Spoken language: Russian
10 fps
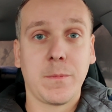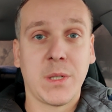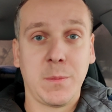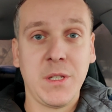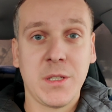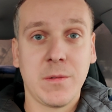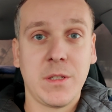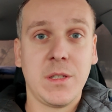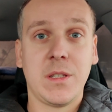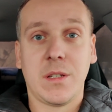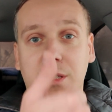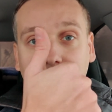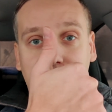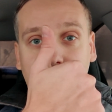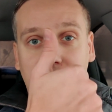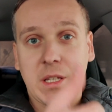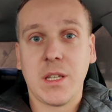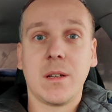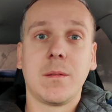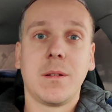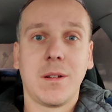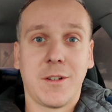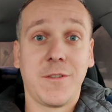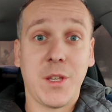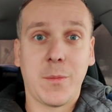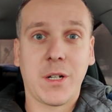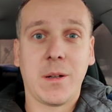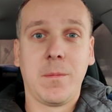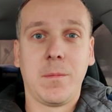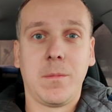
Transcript: Подписывайтесь, ставьте лайки. Всем пока!